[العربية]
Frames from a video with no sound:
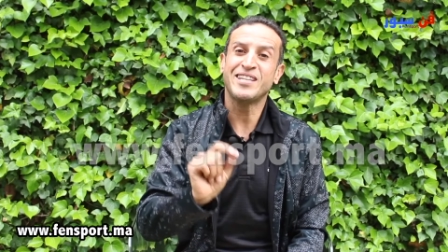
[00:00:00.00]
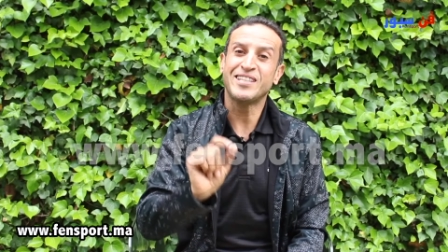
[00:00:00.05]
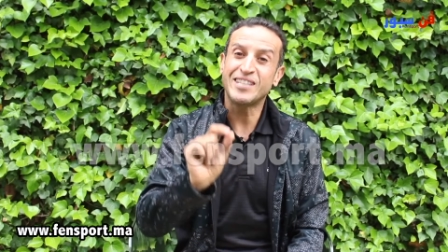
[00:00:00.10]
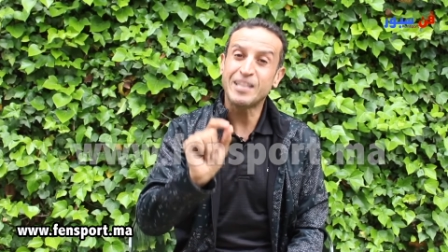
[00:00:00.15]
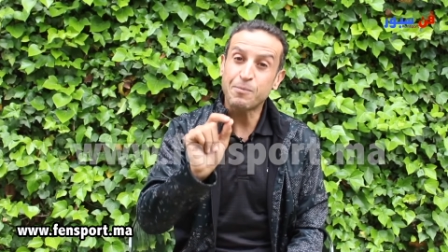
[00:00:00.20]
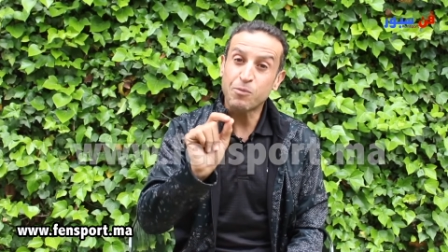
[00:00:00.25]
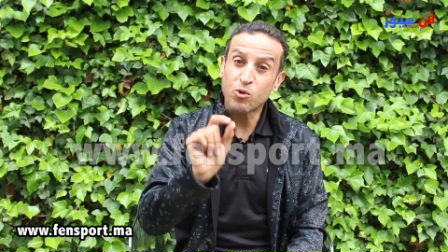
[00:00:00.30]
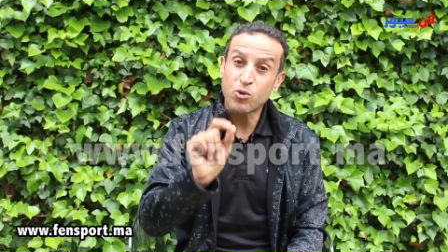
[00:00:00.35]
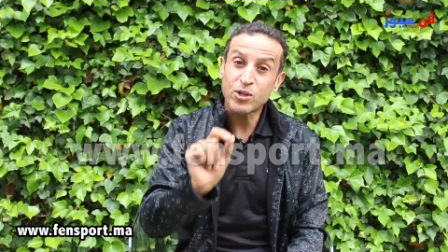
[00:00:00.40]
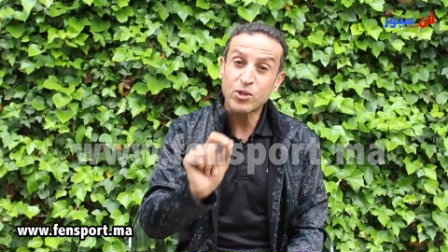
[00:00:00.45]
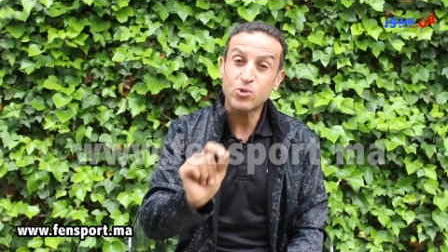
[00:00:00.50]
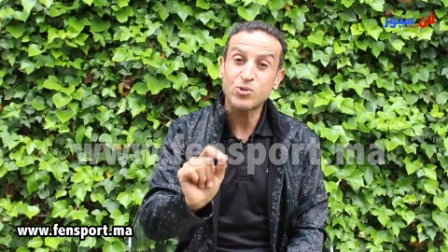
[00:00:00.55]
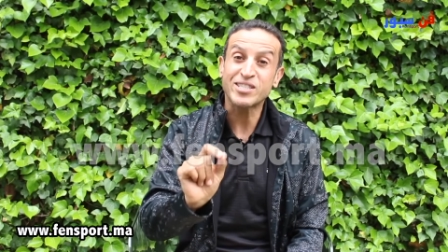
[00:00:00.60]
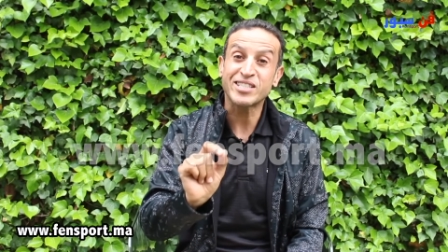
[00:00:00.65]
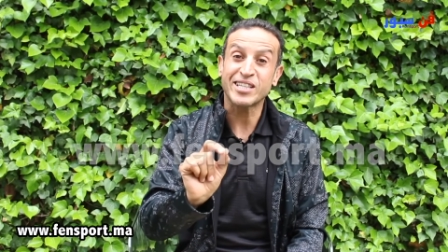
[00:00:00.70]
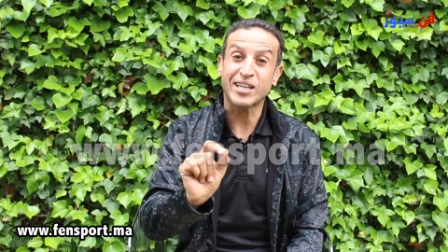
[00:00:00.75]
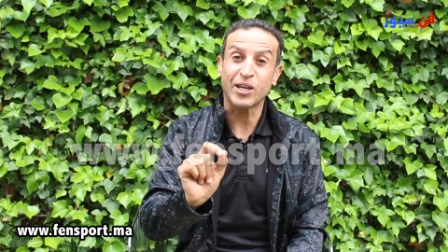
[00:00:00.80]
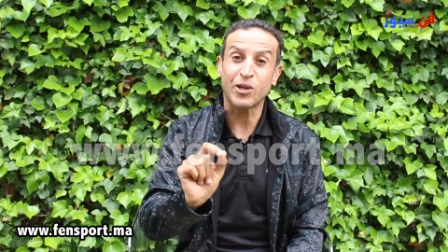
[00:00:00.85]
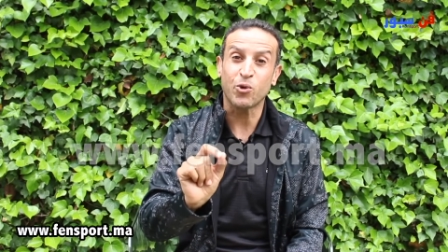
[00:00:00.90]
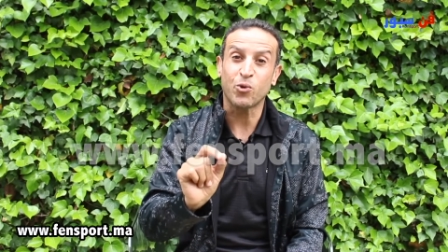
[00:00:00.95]
الدمويه دوك
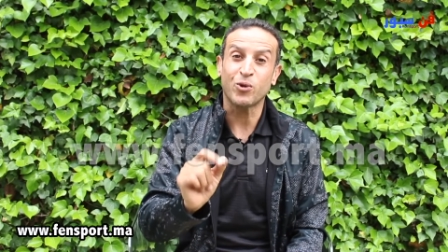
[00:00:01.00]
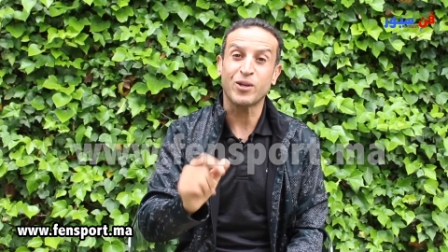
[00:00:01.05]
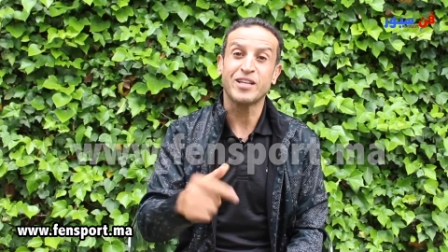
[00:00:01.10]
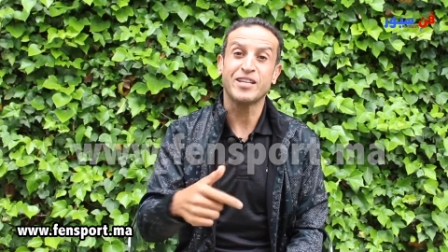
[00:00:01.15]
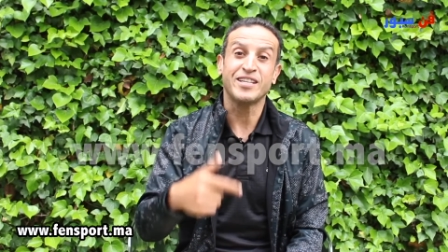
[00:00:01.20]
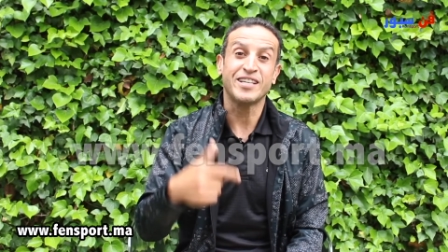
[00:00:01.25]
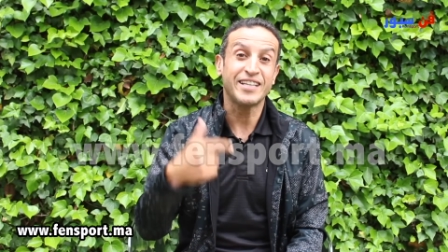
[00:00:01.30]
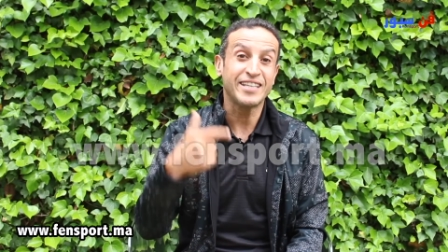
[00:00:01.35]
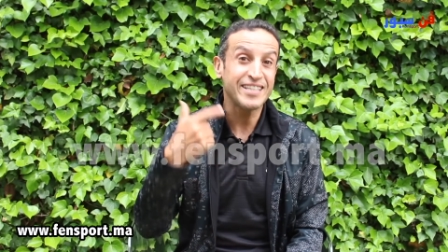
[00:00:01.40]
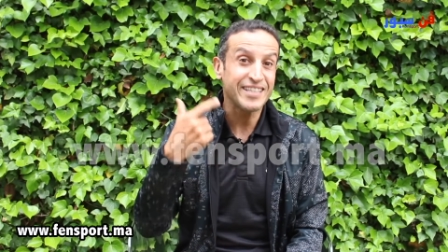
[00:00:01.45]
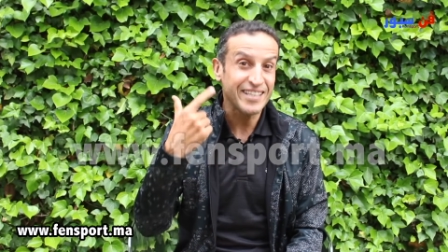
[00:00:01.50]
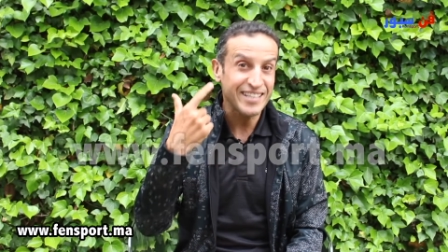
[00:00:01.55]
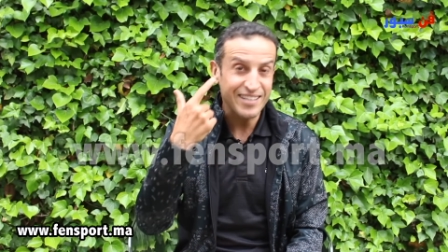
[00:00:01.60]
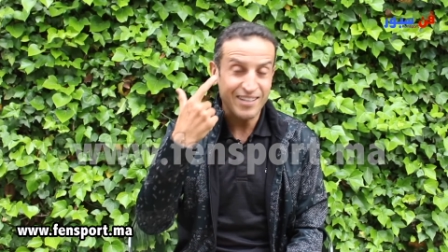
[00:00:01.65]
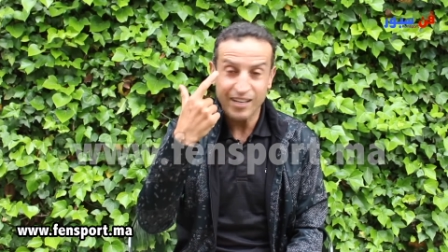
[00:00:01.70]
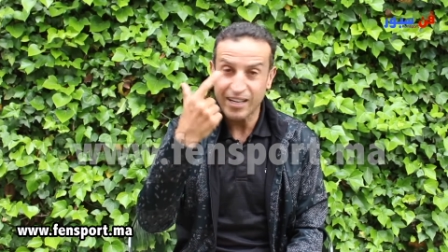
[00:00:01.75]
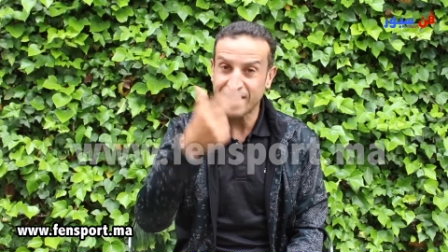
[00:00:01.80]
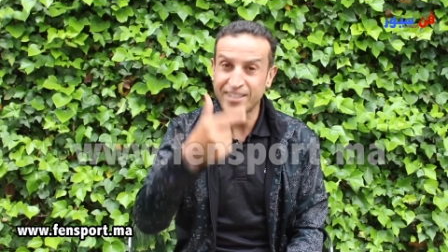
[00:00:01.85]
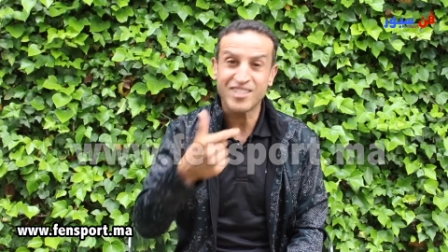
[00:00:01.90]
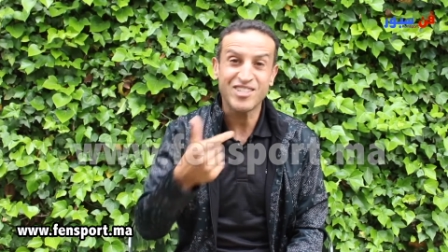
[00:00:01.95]
الصغيورين يعني كي
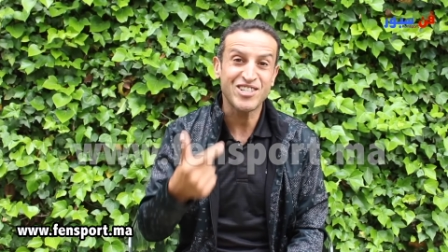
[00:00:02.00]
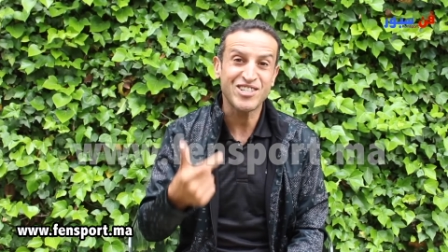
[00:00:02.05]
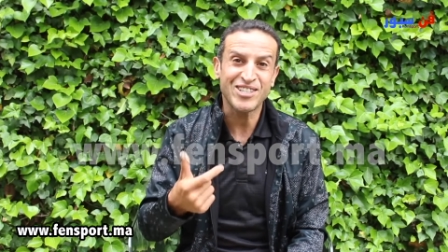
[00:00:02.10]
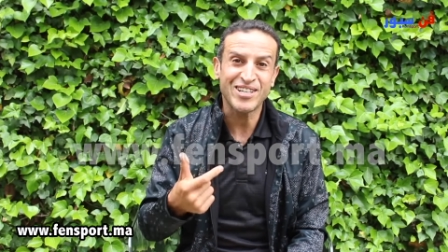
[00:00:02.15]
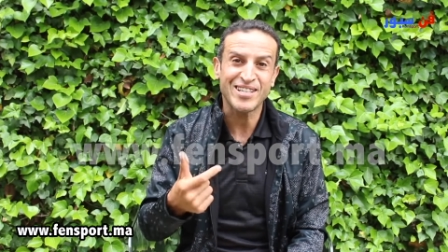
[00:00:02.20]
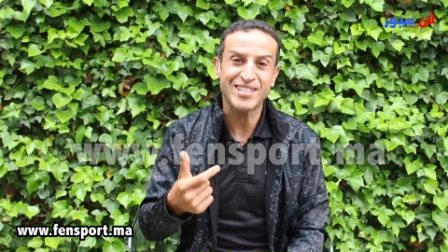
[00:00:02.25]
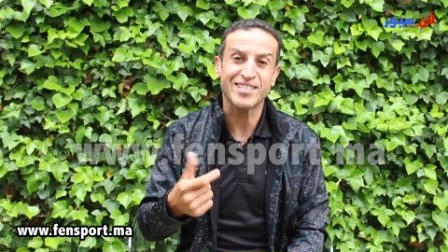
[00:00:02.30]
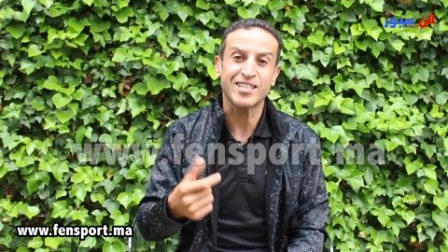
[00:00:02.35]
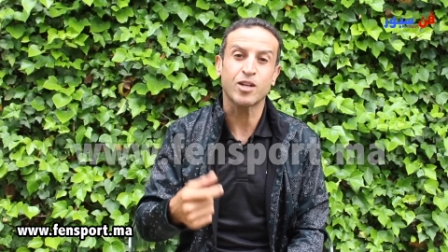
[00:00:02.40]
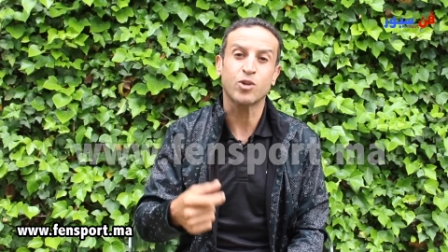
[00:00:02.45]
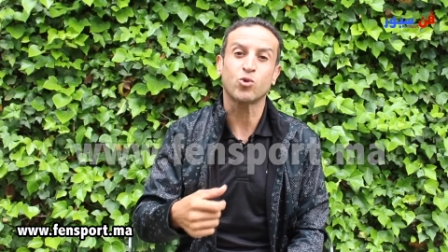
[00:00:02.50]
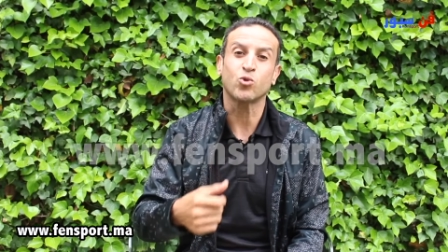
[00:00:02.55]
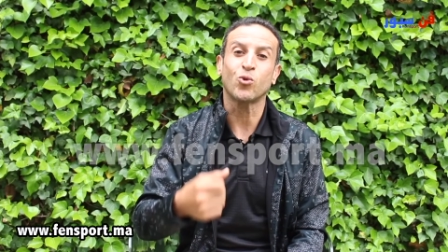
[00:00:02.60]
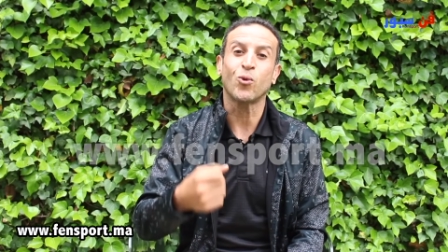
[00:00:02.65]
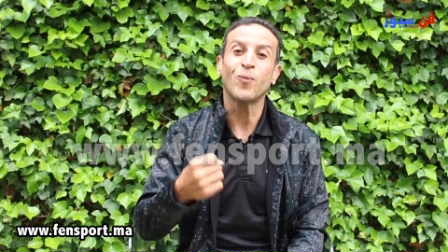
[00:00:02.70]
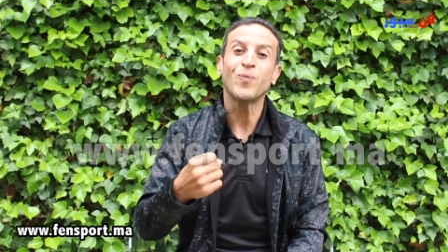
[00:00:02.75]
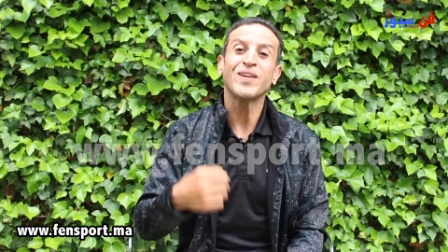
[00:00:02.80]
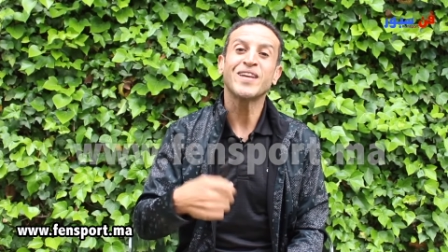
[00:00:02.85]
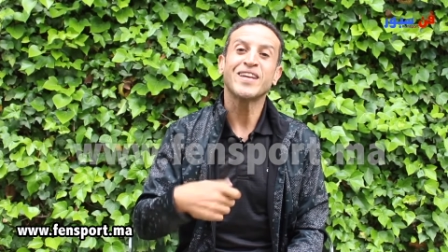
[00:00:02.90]
داكشي اش كنتزنقوا